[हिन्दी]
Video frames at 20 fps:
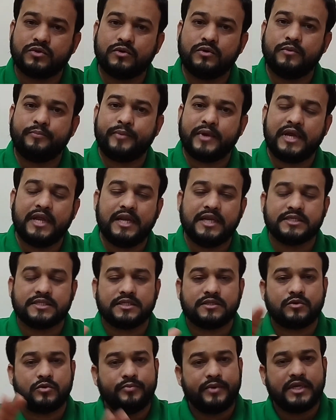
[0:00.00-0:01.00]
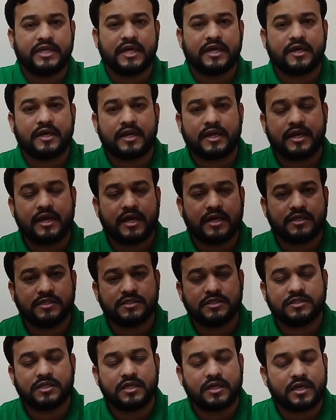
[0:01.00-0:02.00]
तो पहले से तो बी करके
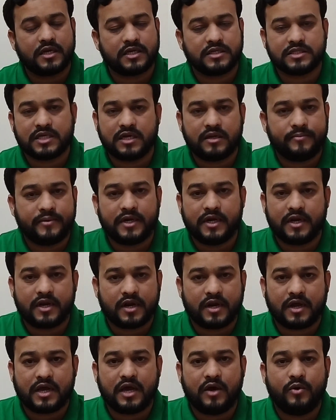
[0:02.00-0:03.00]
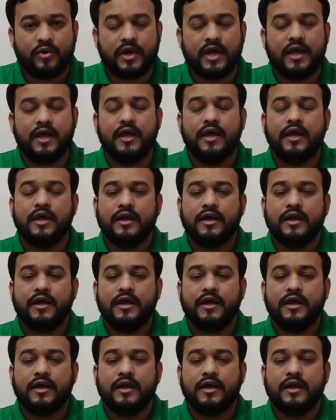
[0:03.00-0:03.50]
अटिस्टेशन करके सर्टिफिकेट रखा होगा